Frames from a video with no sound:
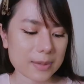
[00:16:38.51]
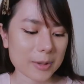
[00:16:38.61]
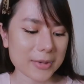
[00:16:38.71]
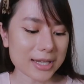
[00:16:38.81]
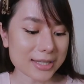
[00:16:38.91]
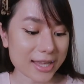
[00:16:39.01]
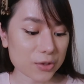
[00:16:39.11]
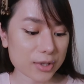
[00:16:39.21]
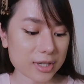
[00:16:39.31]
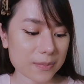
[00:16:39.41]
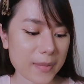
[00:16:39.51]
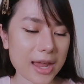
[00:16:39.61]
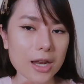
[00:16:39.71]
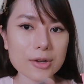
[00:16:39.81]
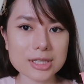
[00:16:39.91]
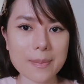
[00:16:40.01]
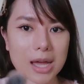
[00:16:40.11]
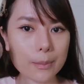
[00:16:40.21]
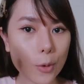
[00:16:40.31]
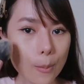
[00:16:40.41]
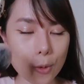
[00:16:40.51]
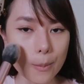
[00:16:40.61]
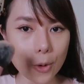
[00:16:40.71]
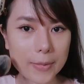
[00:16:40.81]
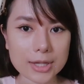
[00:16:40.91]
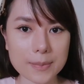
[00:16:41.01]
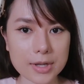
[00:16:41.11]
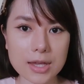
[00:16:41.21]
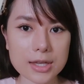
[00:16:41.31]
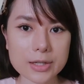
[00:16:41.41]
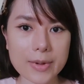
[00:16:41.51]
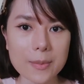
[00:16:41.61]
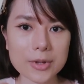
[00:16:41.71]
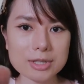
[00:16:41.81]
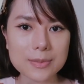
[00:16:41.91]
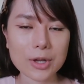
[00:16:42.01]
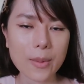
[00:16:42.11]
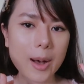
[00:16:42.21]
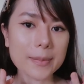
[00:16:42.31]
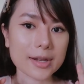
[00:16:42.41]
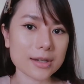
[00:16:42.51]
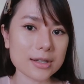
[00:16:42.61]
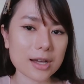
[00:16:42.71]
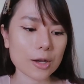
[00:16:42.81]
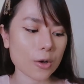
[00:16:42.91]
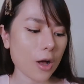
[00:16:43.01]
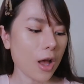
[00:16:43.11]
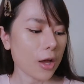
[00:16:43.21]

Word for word: สีมันไม่ได้ชัดจนเกินไปแล้วก็สามารถบ่มบ่มบ่มได้เต็มที่ใช่ป่ะมันก็จะมีความระเลื่อแล้วก็